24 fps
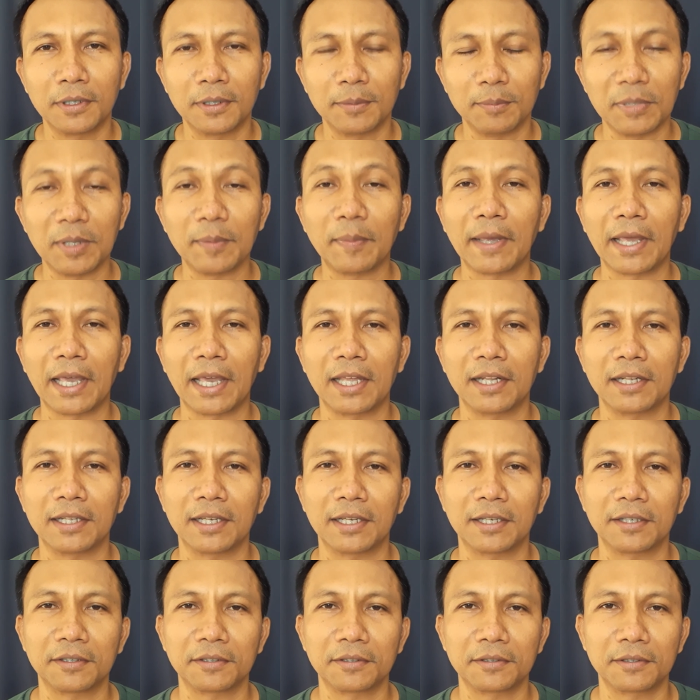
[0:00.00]
มีแผลเนี่ย
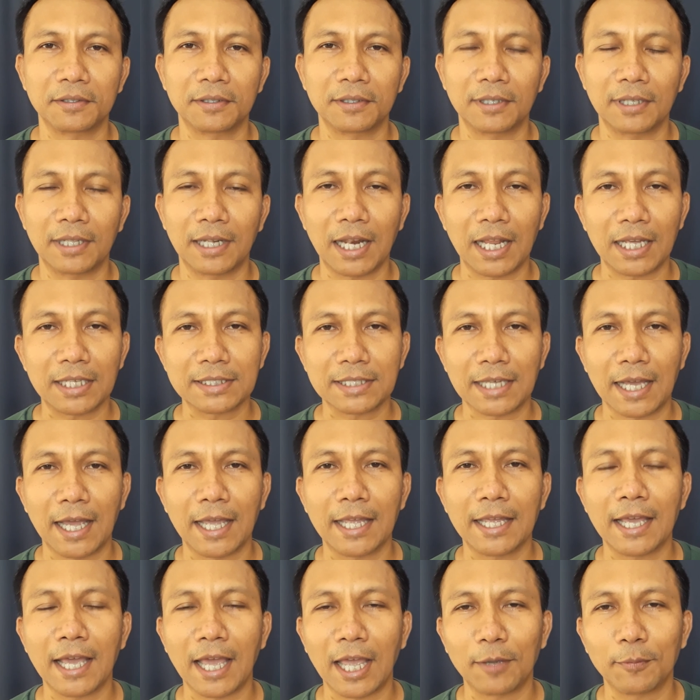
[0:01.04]
รักษาให้
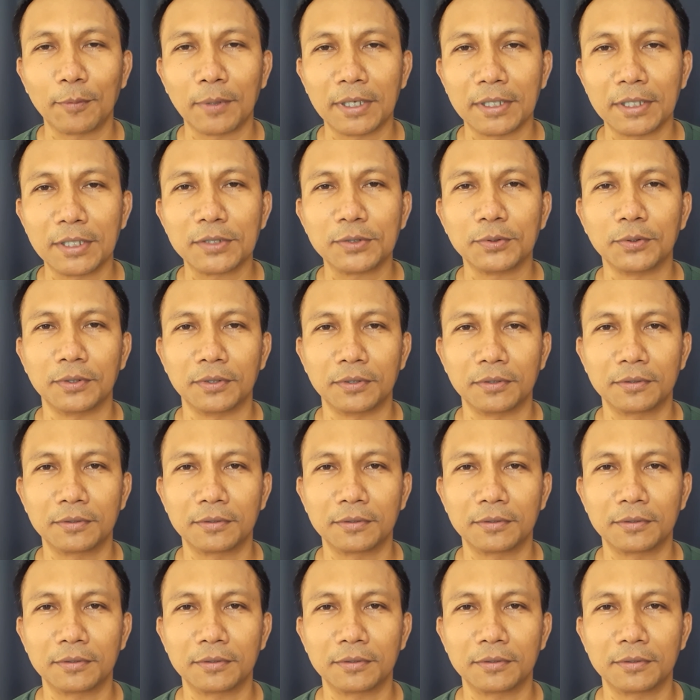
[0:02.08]
หายไวที่สุด